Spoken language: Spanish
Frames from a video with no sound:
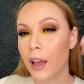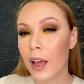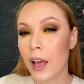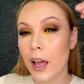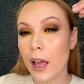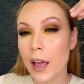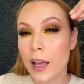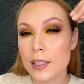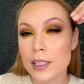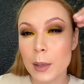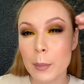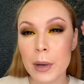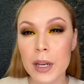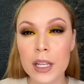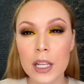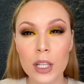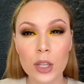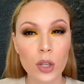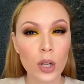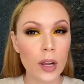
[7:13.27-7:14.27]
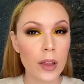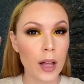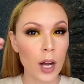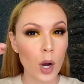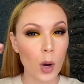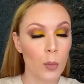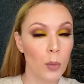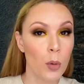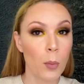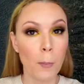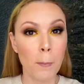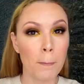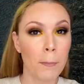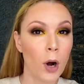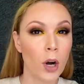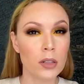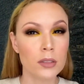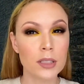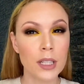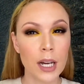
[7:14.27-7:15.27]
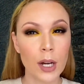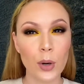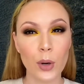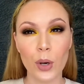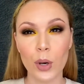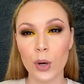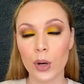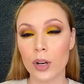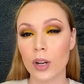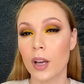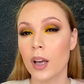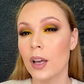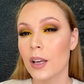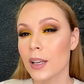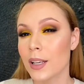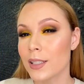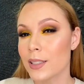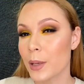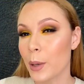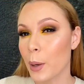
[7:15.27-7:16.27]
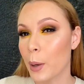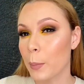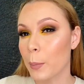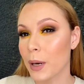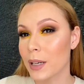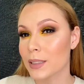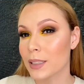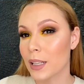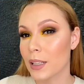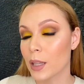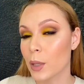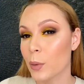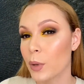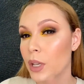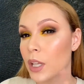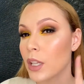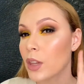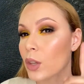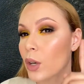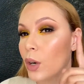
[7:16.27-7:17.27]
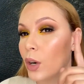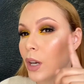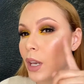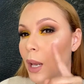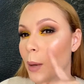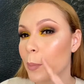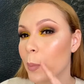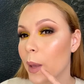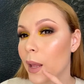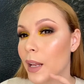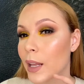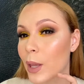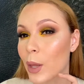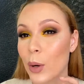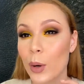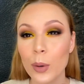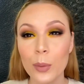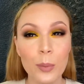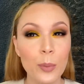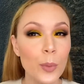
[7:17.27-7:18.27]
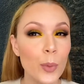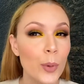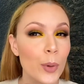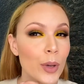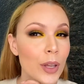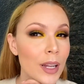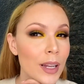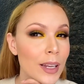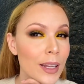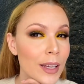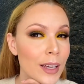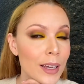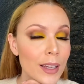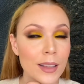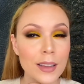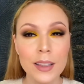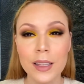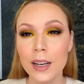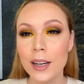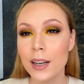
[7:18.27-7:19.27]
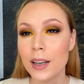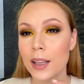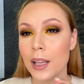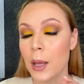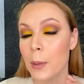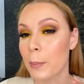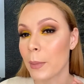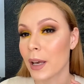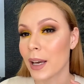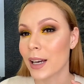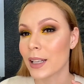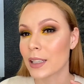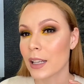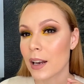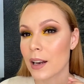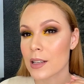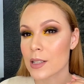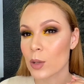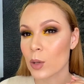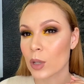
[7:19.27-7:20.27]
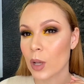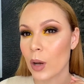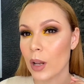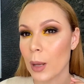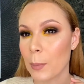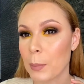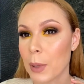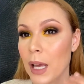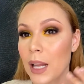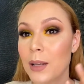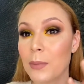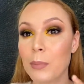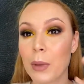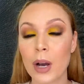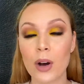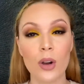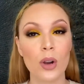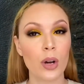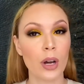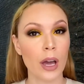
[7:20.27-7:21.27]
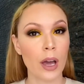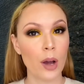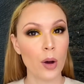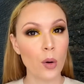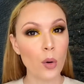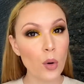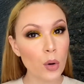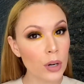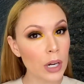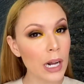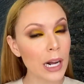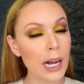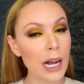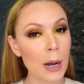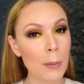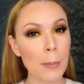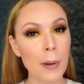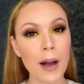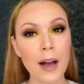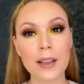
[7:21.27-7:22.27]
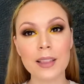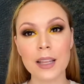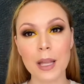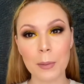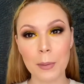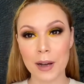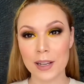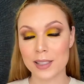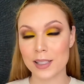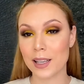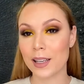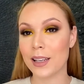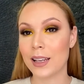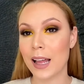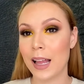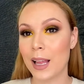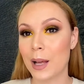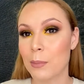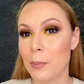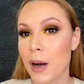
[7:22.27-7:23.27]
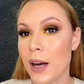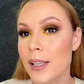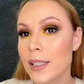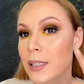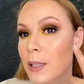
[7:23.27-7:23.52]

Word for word: ese amarillito le da como un pop de color y se ve bastante bonito, la piel quedó muy linda, me encanta el resultado de la piel, me coloqué una capa de base nada más,